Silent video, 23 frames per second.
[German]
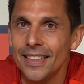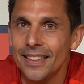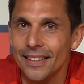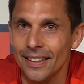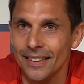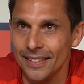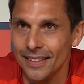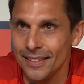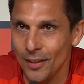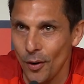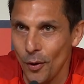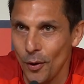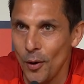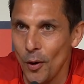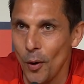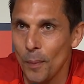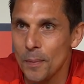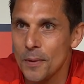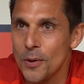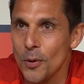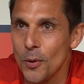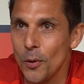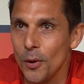dass das auch eine
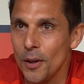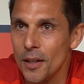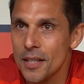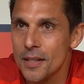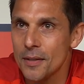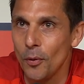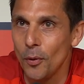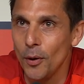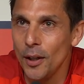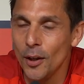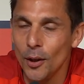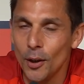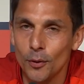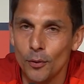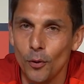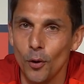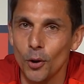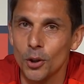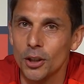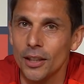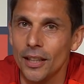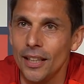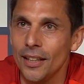Option ist, wo ihr euch
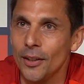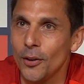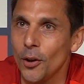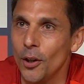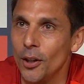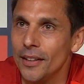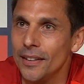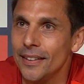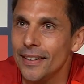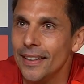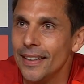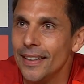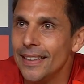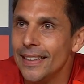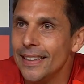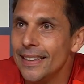vorstellen könnt.